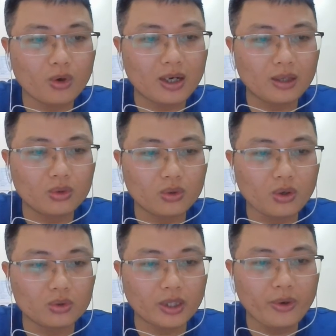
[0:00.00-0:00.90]
Một lần thủ
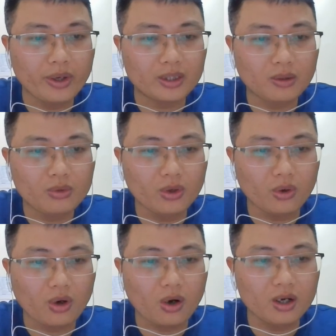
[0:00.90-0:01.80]
độ thấy Huệ Tông
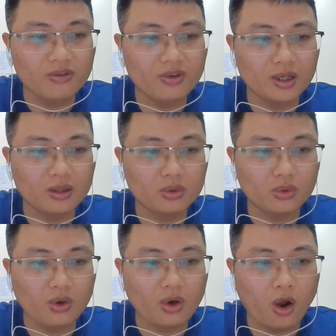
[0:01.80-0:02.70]
nhổ cỏ ở vườn,
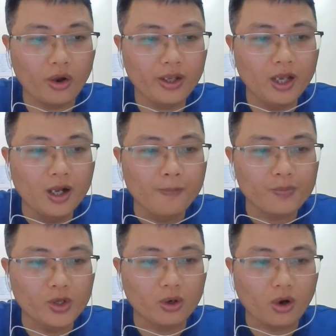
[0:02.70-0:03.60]
thủ độ nói,
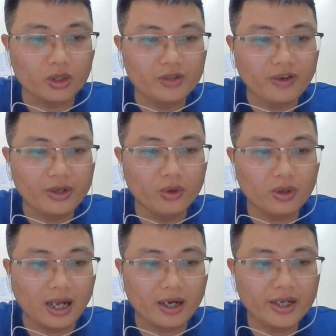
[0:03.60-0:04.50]
nhổ cỏ thì phải
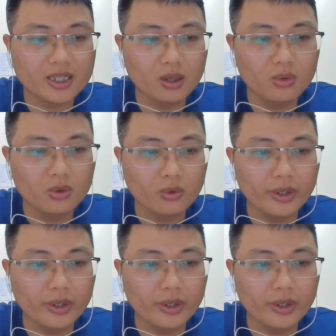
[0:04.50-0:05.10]
nhổ cả rễ sâu.